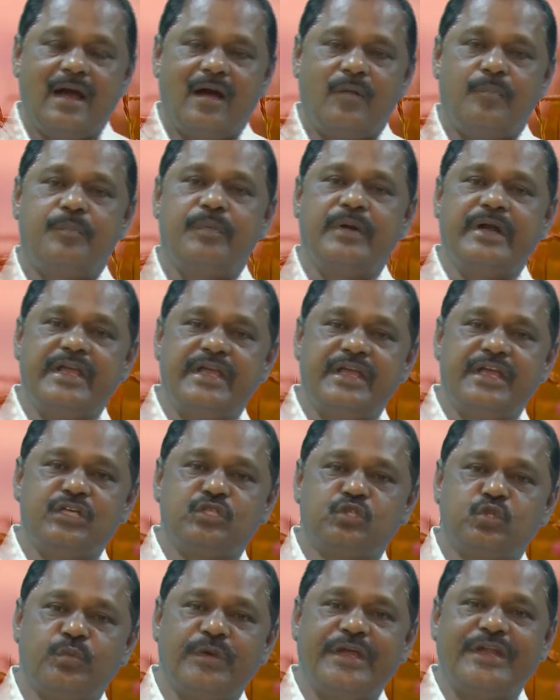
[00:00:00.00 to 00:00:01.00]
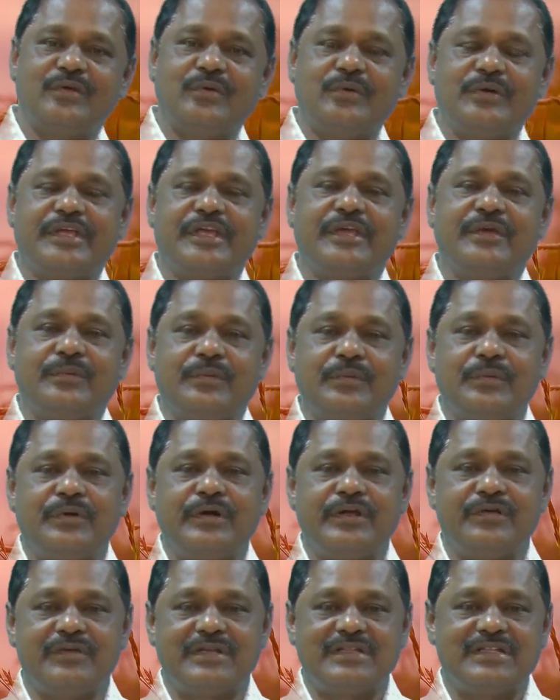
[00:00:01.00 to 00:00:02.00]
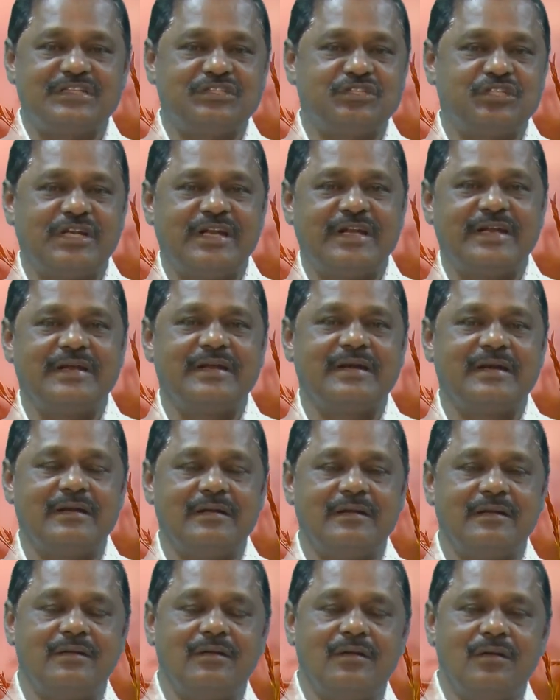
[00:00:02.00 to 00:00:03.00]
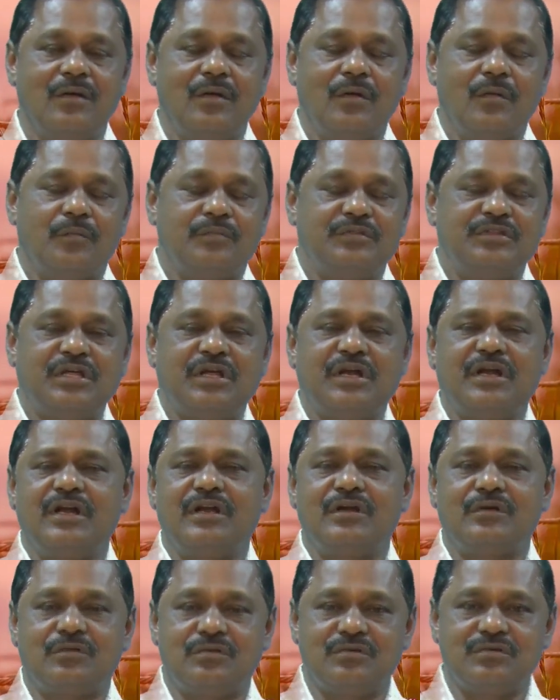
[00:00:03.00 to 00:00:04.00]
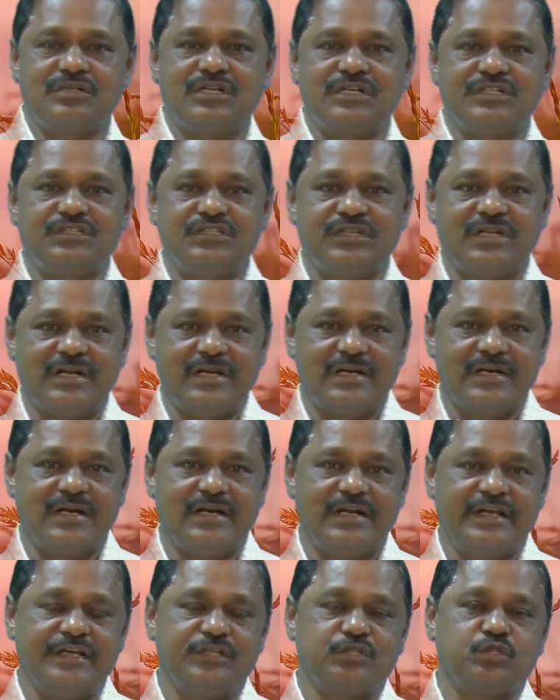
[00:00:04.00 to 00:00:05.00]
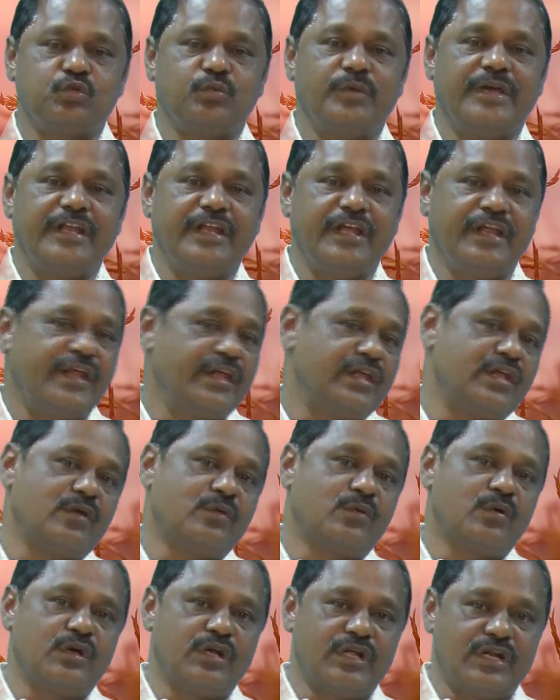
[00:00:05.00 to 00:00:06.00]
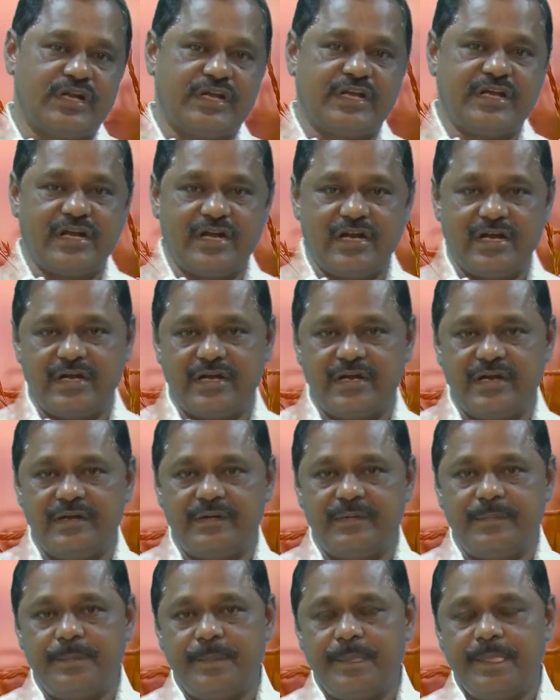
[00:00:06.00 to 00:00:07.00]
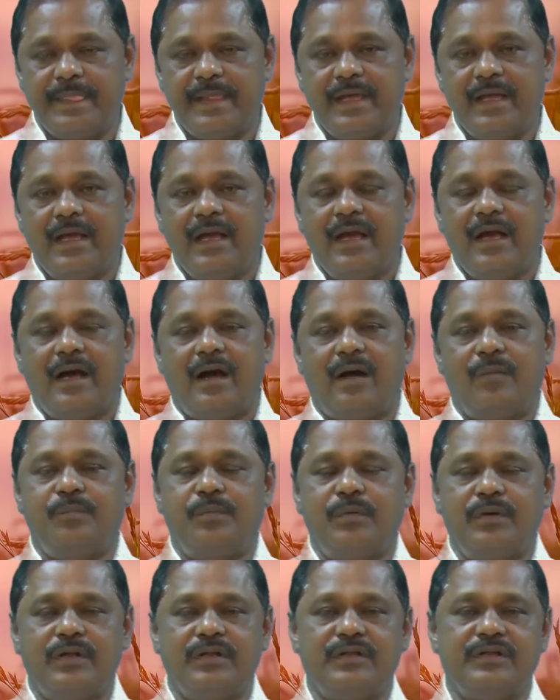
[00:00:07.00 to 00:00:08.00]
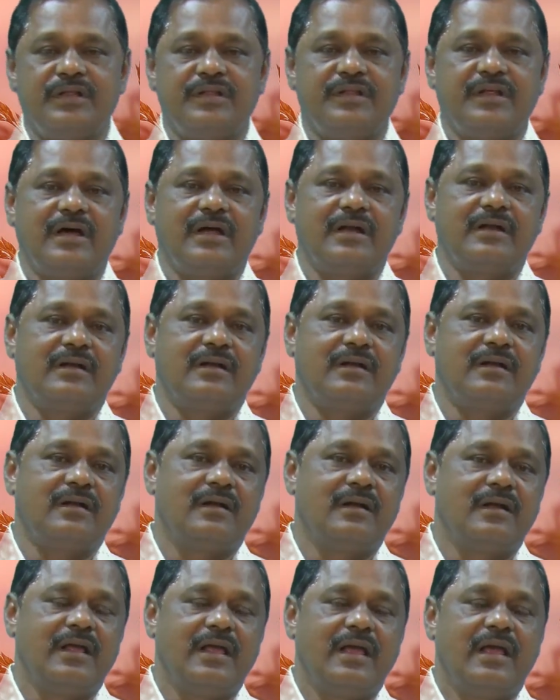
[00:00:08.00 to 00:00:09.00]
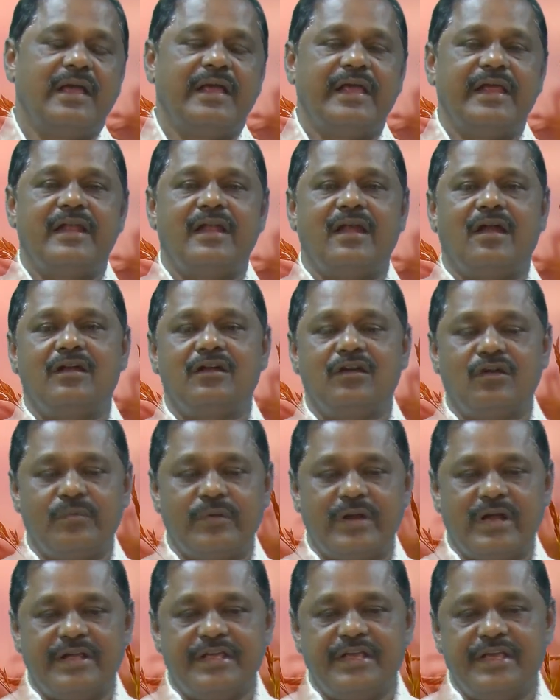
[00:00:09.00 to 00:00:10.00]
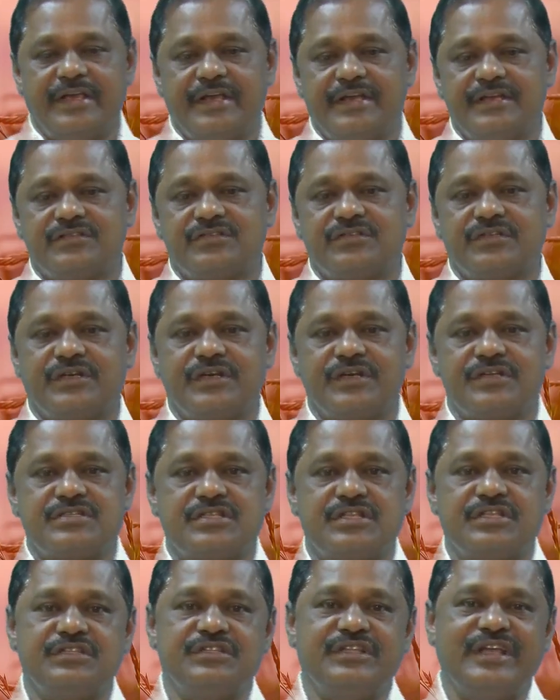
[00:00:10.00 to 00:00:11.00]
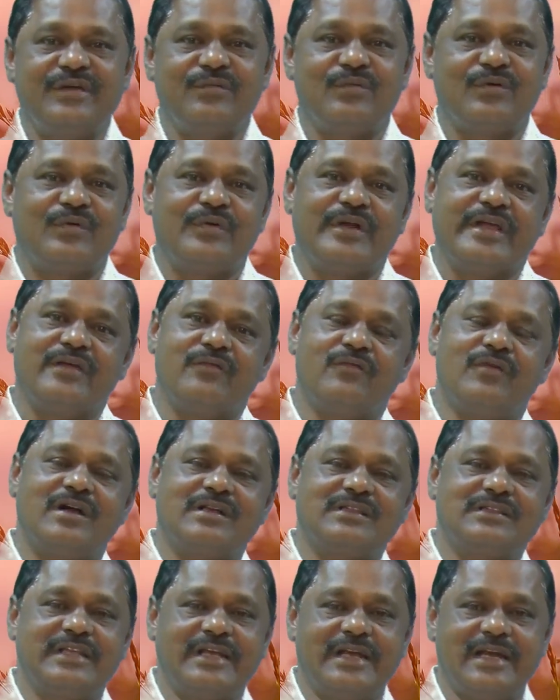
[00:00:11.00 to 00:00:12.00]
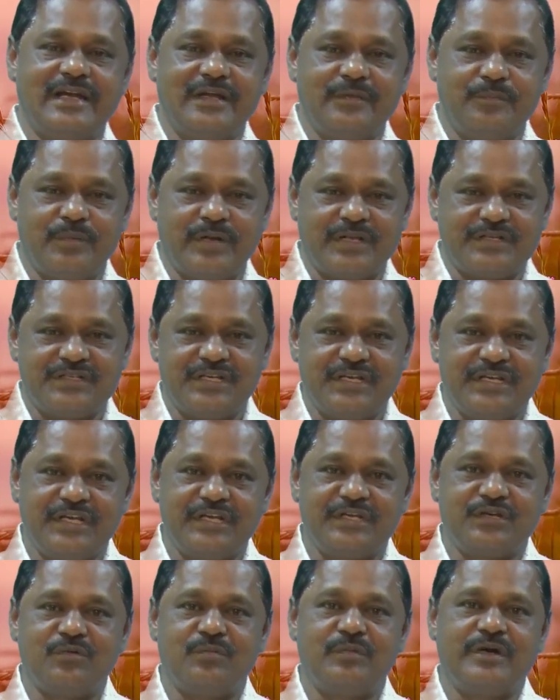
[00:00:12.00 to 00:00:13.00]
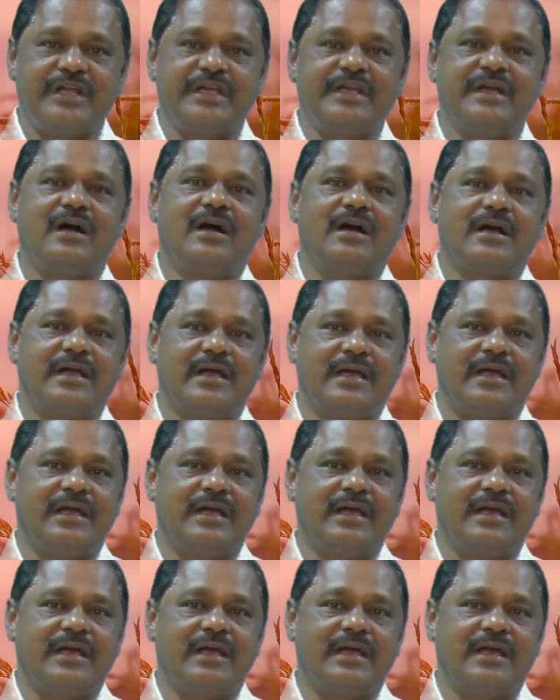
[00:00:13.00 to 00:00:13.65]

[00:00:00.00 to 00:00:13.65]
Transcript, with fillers: அப்படி இயேசுவை நோக்கி ஓடி வந்த ஜனங்கள் திரள் கூட்ட ஜனங்கள் இயேசுவை நெருக்கி கொண்டிருக்கிறார்கள் அப்பொழுதுதான் என் ஆண்டவராகிய இயேசு கிறிஸ்து தேவனுடைய வார்த்தைகளை பிரசங்கிக்கும்படியாக